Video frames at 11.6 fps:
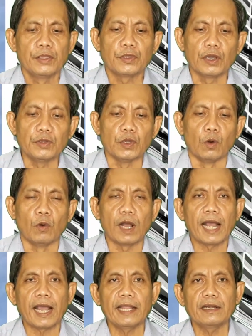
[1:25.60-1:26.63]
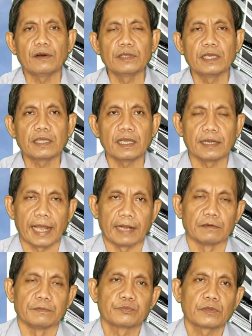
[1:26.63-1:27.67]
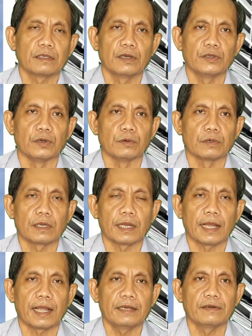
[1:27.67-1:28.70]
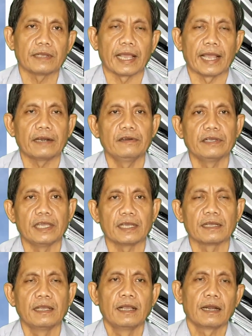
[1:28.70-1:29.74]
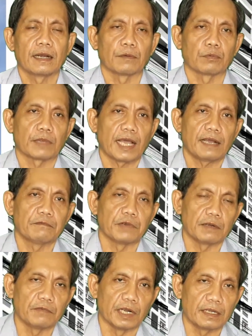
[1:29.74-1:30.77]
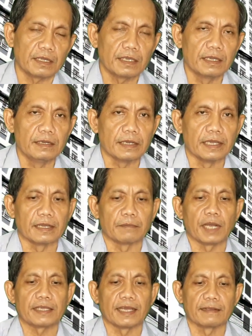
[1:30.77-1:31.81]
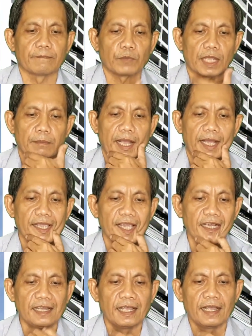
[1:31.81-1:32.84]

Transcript: cho dù ai nói như thế nào cho dù ai nói ngã nói nghiêng lòng ta vẫn vững như kiền ba chân các bạn hãy nhớ